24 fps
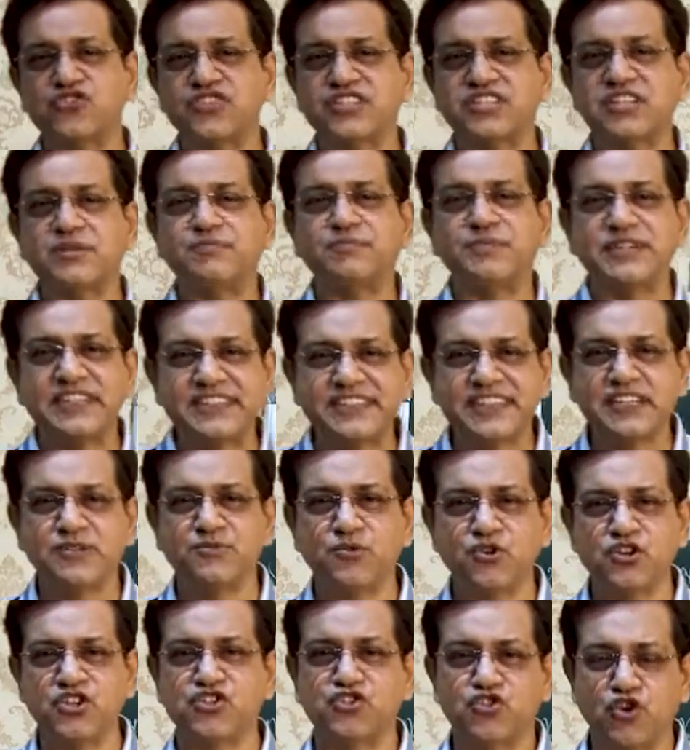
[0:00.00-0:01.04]
যেটা বৃতি
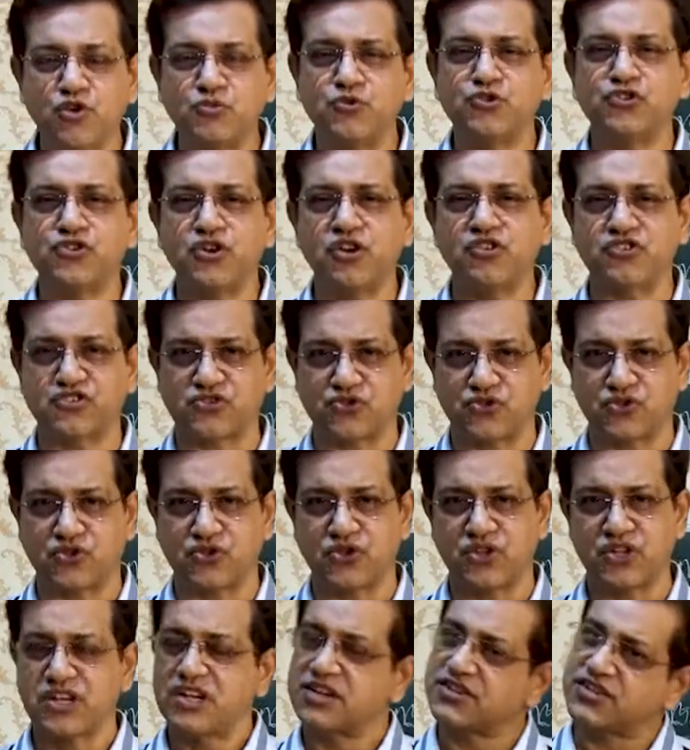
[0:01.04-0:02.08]
বলি সবুজ অংশ
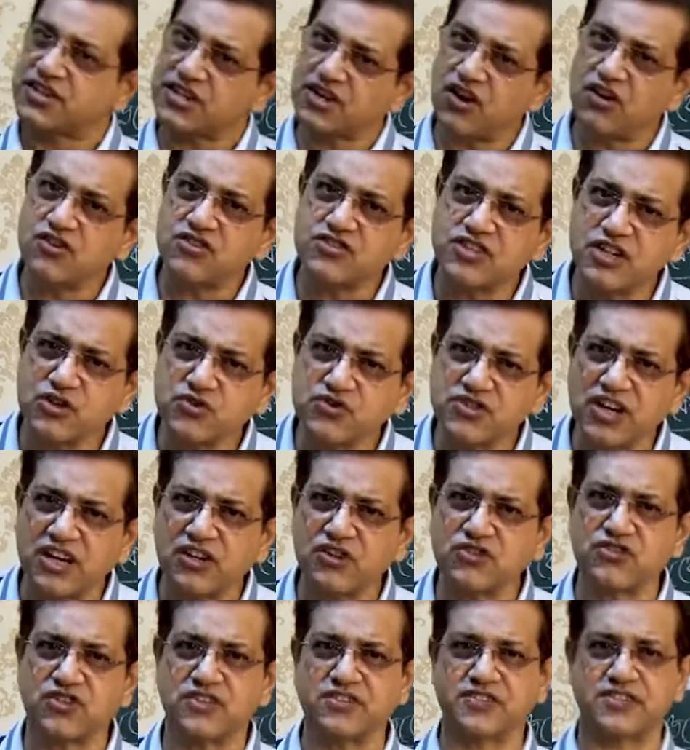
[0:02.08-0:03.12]
সেই অংশেও
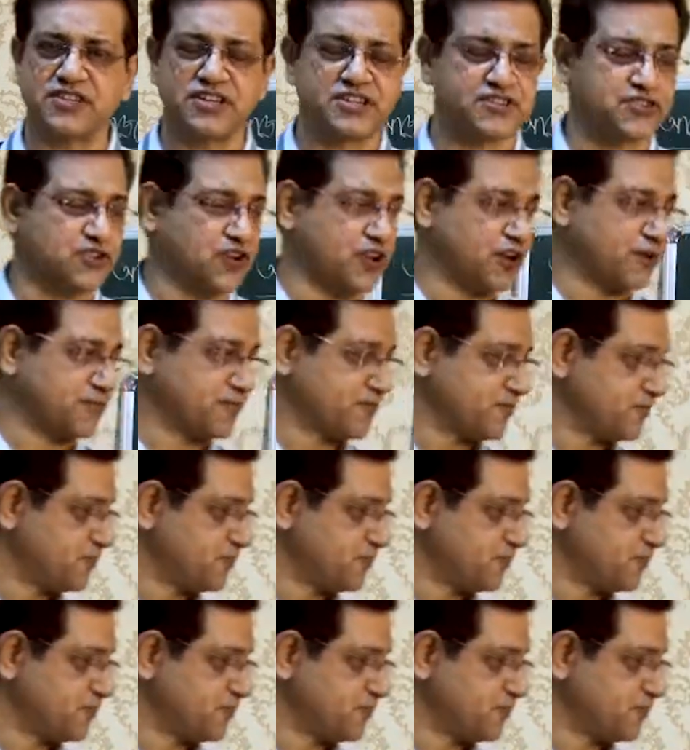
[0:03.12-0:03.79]
শালক সংশ্লেষ হয়